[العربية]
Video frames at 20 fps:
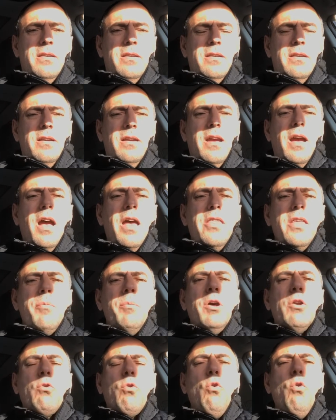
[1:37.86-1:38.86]
هذا
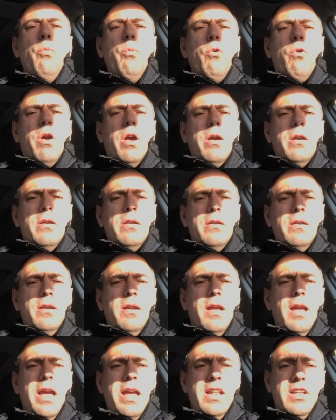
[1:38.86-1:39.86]
مركوبك
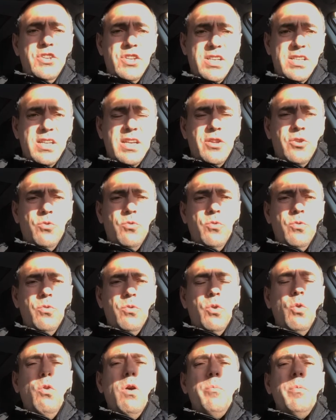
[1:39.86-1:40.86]
الجسد
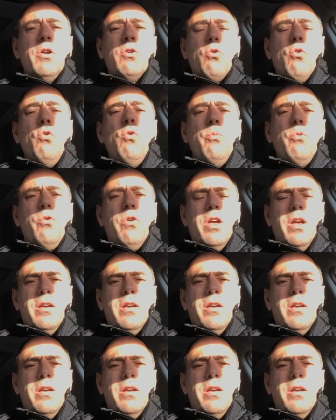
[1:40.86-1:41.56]
هو مركوبك